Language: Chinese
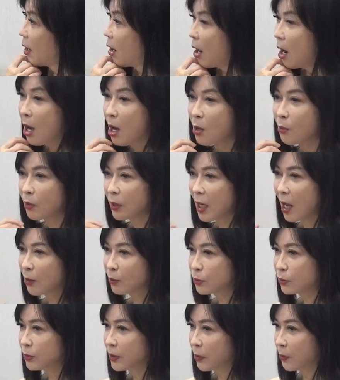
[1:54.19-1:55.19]
哈，我
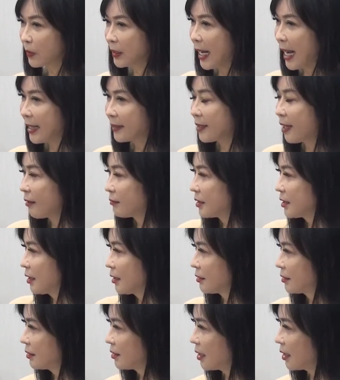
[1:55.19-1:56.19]
告诉你，我开刀
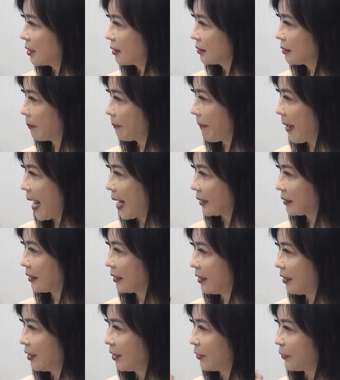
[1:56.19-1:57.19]
前是二十八
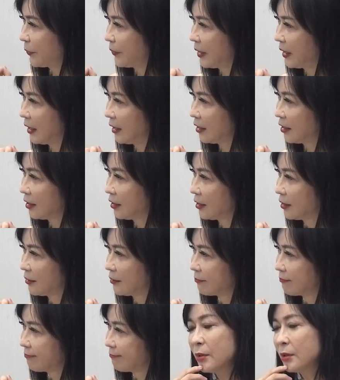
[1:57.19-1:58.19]
点六零，
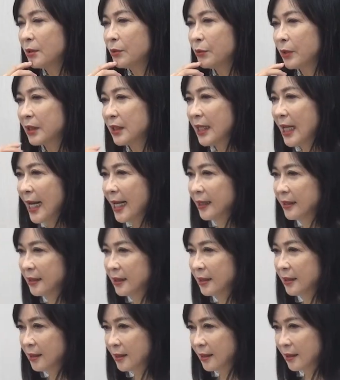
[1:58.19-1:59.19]
就是我现在已
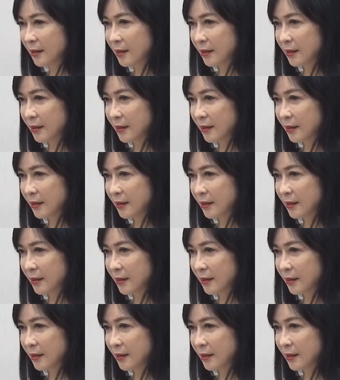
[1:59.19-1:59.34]
经